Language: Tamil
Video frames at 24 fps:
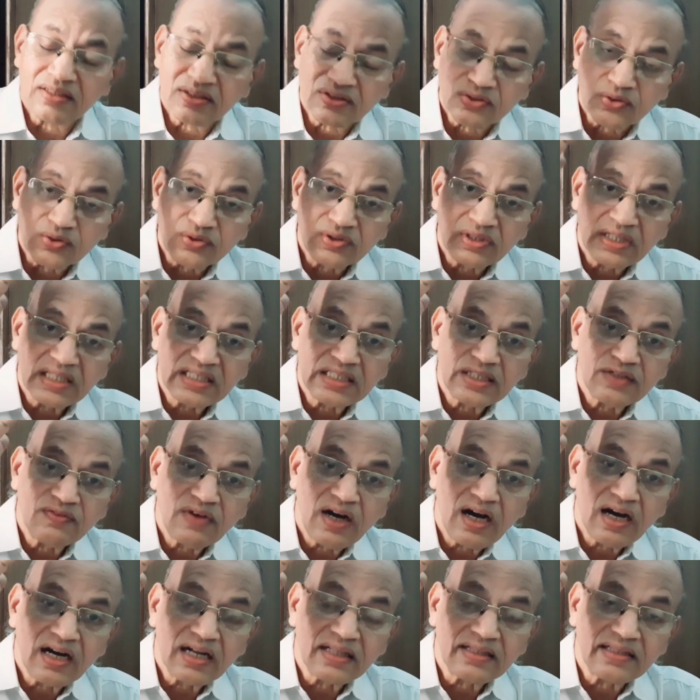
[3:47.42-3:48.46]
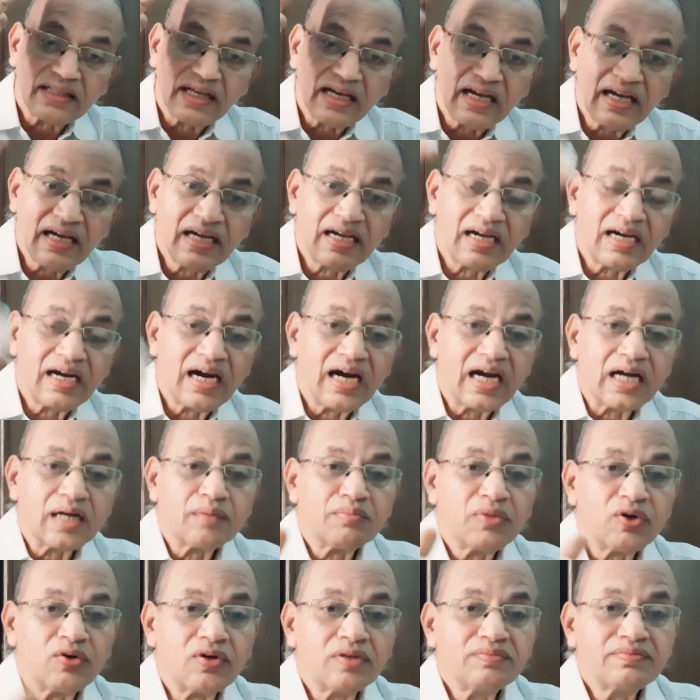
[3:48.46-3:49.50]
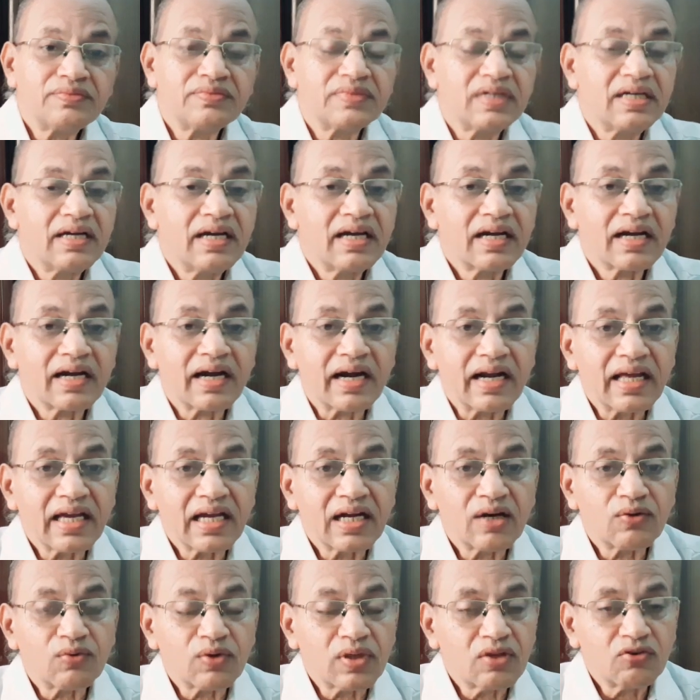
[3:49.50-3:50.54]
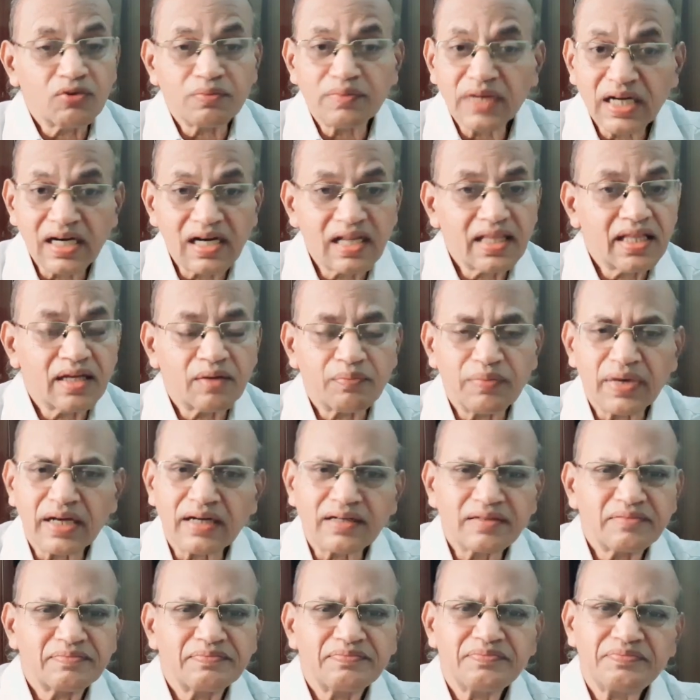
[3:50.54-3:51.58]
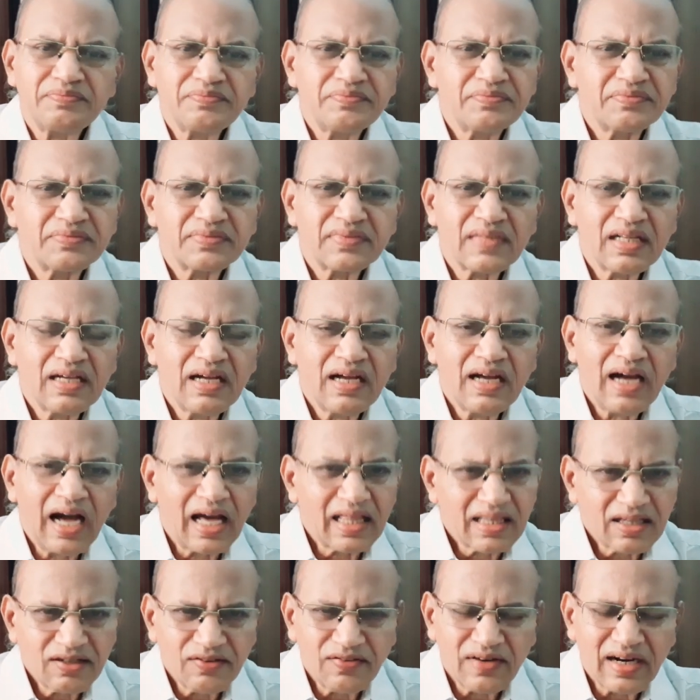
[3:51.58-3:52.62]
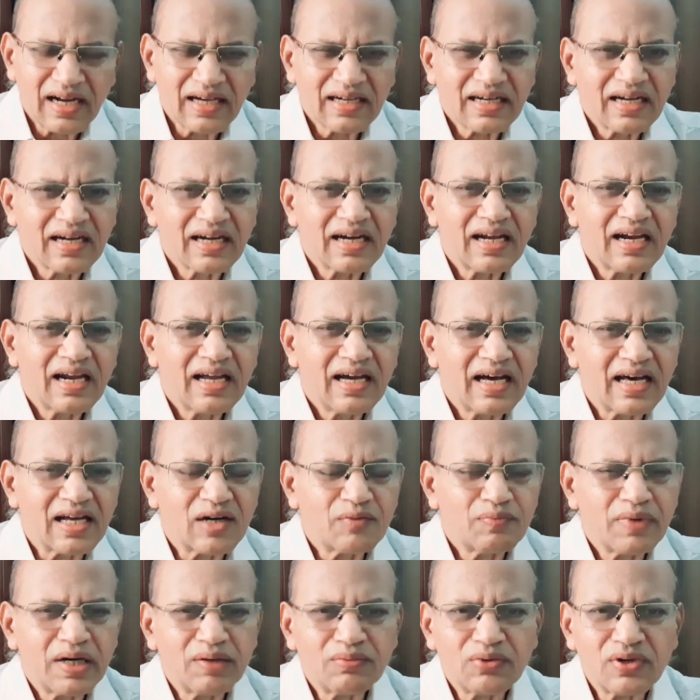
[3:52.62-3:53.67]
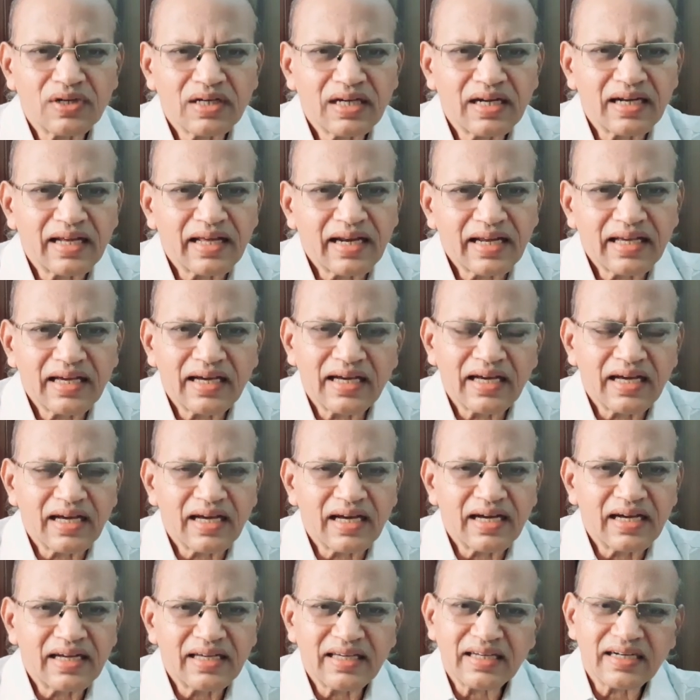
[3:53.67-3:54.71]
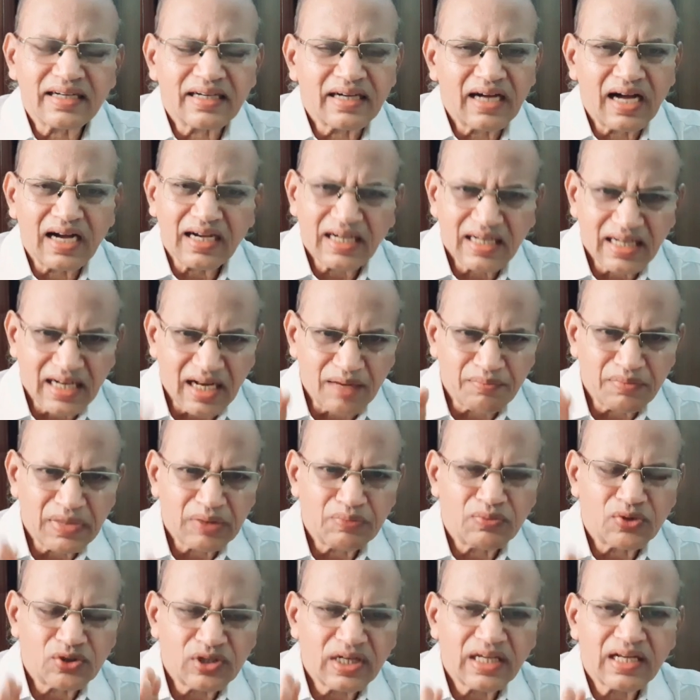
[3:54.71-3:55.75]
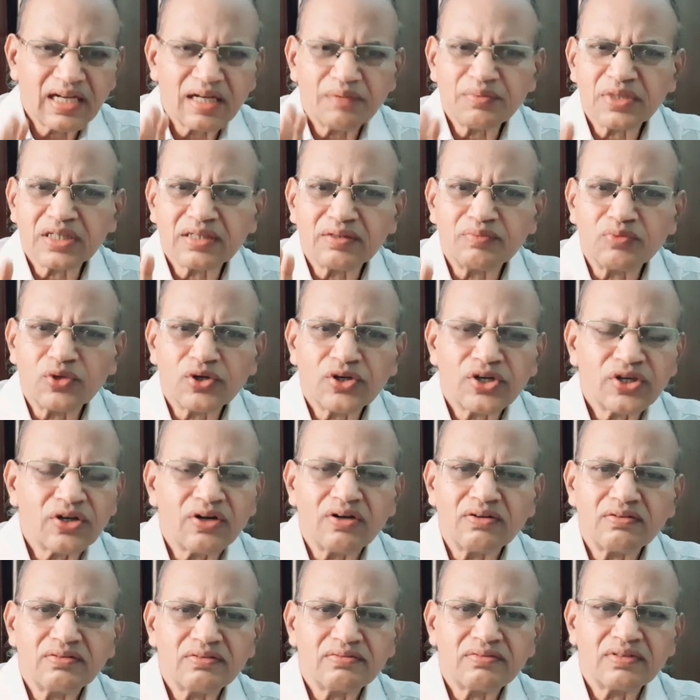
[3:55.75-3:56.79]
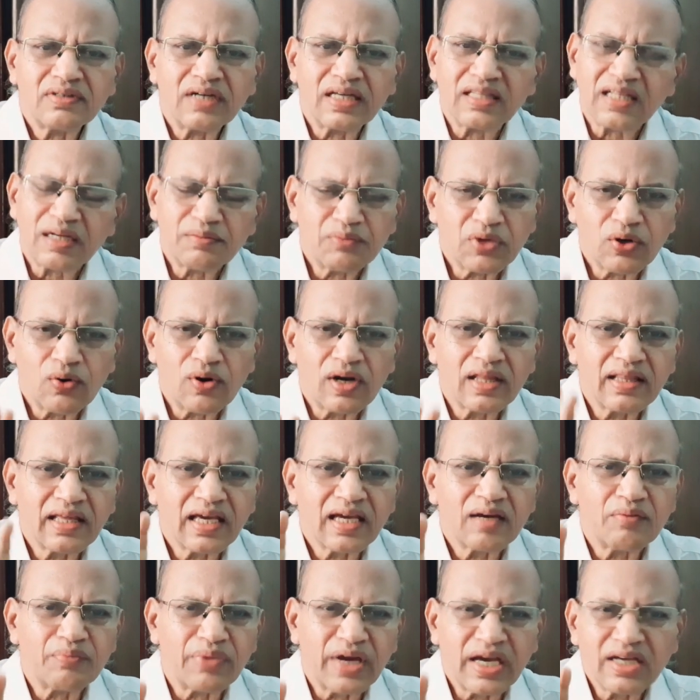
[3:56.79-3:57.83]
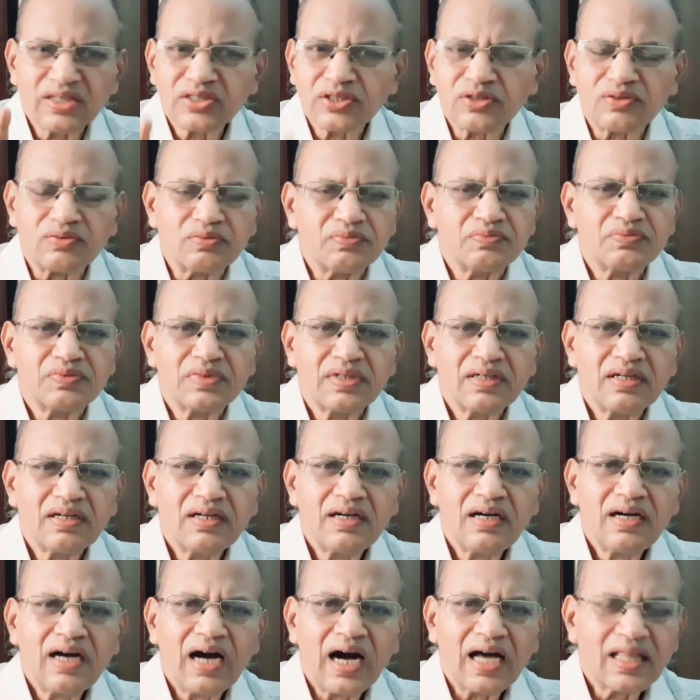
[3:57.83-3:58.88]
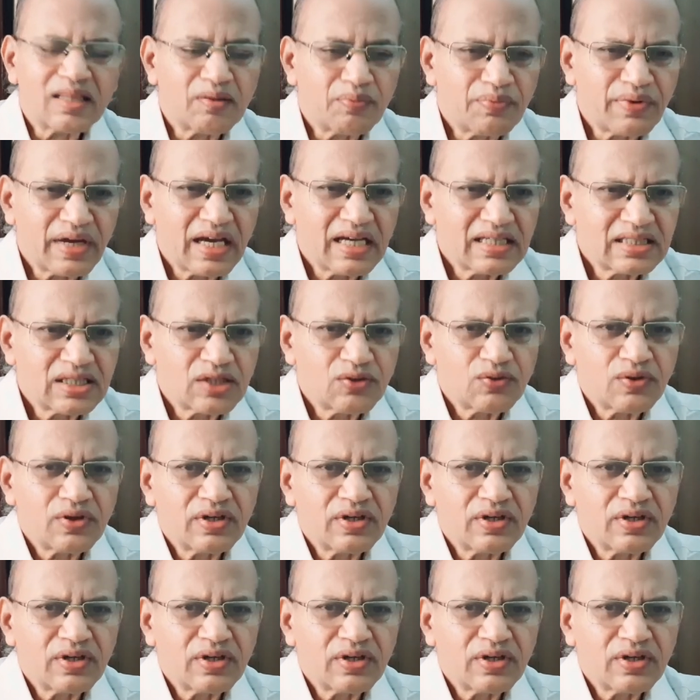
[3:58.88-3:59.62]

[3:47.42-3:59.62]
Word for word: சுத்த சிவானந்த அனுபவம் கிடைக்க உதவும்னு எழுதியிருப்பார் அதுக்கு விளக்கங்கள்லாம் அறுப்பு முழுக்க நிறைய இருக்குது ஆக நம்ம மொழி நமக்கு முக்கியம் அது நம்ம குழந்தைங்க பேசணும் அதை பேசவோ